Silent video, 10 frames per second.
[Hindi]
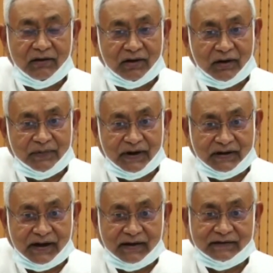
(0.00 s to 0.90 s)
और अब फिर
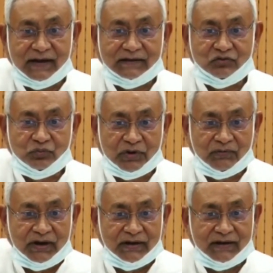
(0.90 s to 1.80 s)
18 साल से ऊपर
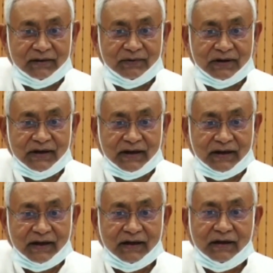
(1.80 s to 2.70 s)
वाले के लिए भी किया गया